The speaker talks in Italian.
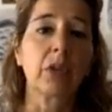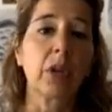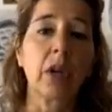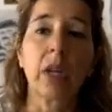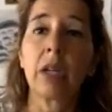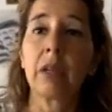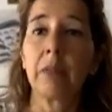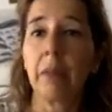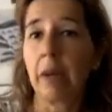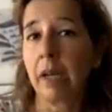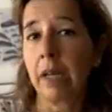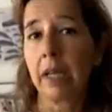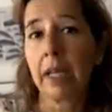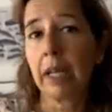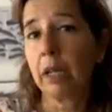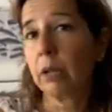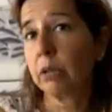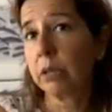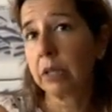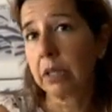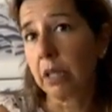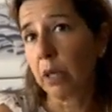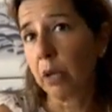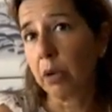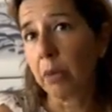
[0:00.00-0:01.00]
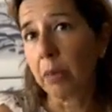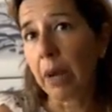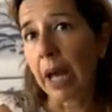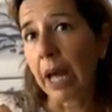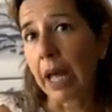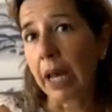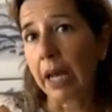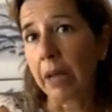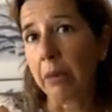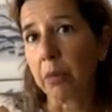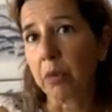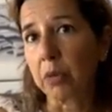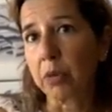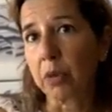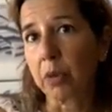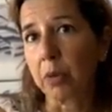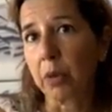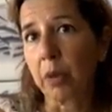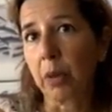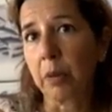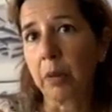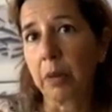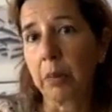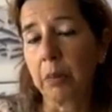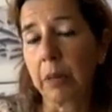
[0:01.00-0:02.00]
che sono animali che non stanno bene,
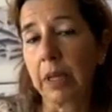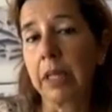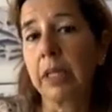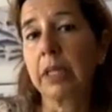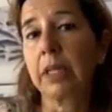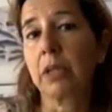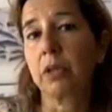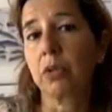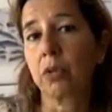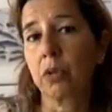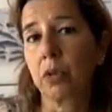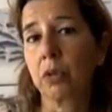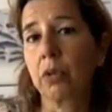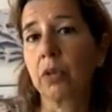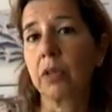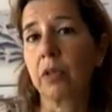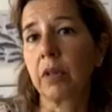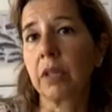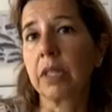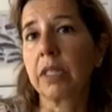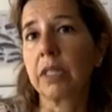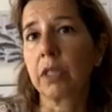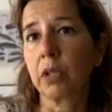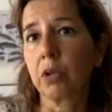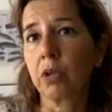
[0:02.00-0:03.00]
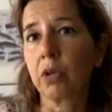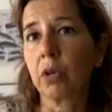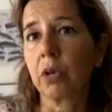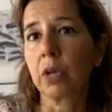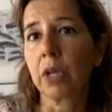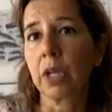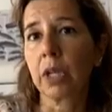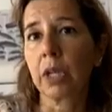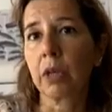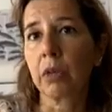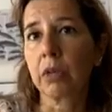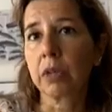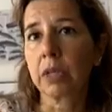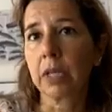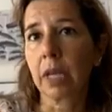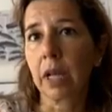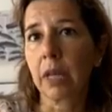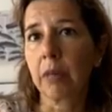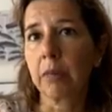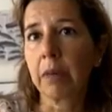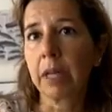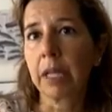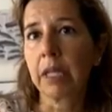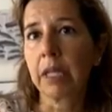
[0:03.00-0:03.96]
molto probabilmente sono diversi giorni che non